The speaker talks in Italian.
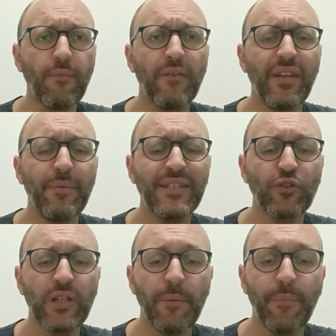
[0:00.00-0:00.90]
viene
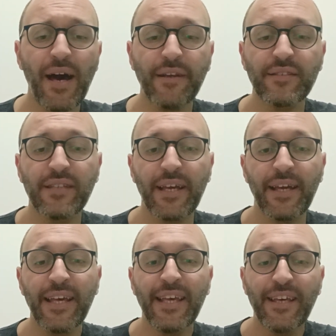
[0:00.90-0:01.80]
messo da
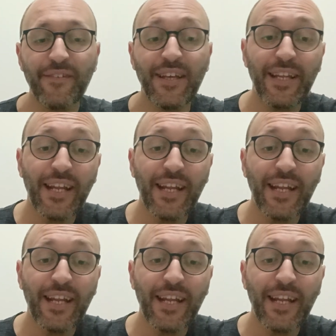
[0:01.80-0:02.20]
parte, viene